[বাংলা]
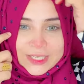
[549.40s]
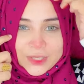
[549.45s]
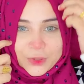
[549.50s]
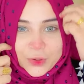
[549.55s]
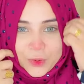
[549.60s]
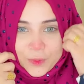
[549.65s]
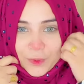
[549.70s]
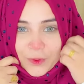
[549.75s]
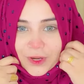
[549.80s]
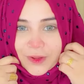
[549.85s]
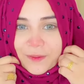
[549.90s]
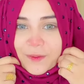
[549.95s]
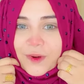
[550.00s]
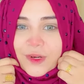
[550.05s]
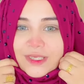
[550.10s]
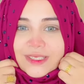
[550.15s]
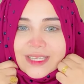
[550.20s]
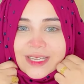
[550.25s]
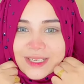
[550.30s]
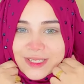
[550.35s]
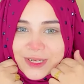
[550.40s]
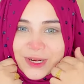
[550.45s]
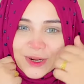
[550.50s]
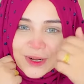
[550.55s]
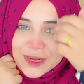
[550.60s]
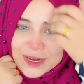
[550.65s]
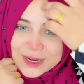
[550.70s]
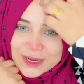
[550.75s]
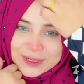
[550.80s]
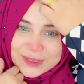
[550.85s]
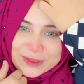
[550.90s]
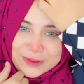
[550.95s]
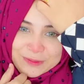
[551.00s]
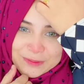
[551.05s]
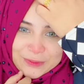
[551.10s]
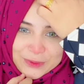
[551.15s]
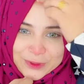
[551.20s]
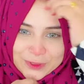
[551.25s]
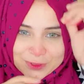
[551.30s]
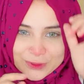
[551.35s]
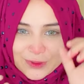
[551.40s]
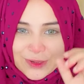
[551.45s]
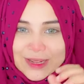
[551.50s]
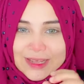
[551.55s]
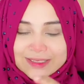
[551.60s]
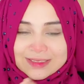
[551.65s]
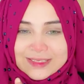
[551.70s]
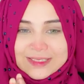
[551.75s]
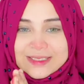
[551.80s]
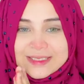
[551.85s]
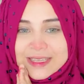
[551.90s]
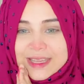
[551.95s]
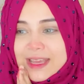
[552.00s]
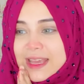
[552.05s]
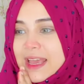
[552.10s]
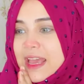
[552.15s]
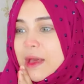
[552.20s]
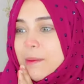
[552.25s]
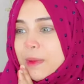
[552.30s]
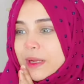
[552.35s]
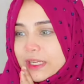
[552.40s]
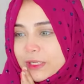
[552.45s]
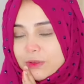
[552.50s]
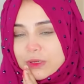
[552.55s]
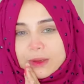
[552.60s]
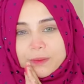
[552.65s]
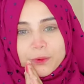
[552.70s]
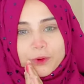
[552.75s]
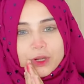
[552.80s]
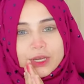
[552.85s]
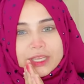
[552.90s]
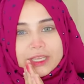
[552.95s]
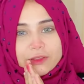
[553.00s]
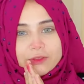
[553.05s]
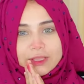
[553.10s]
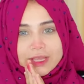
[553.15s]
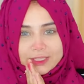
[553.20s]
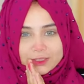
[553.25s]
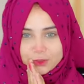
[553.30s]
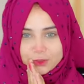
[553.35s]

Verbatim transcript: একটার ওপরে পড়ছি এর জন্য একটু মোটু লাগতেছে বাট এগুলো পরলে কিন্তু